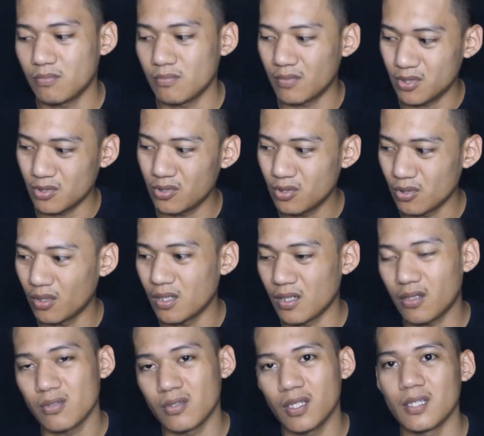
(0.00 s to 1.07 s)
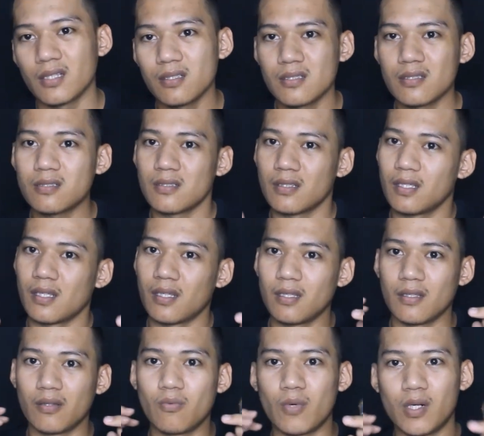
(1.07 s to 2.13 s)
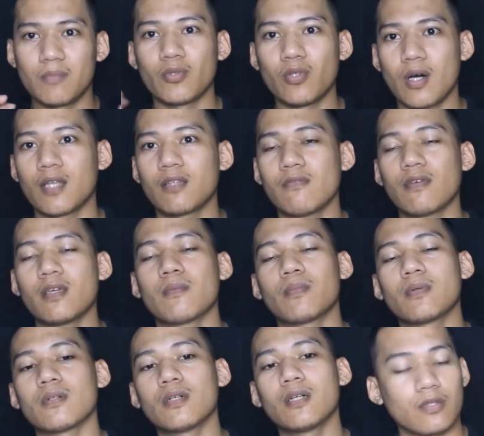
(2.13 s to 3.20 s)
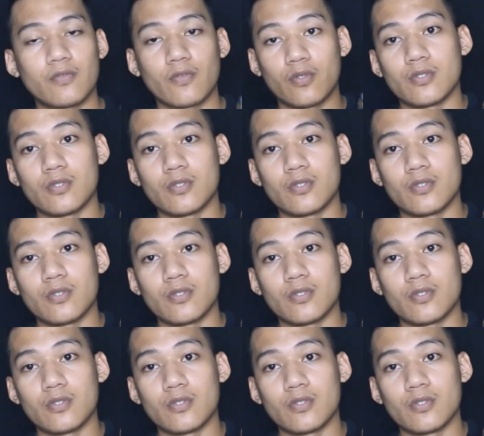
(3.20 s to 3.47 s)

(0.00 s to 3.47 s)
mas gusto ko lang yung dense and warm to hot vapor and of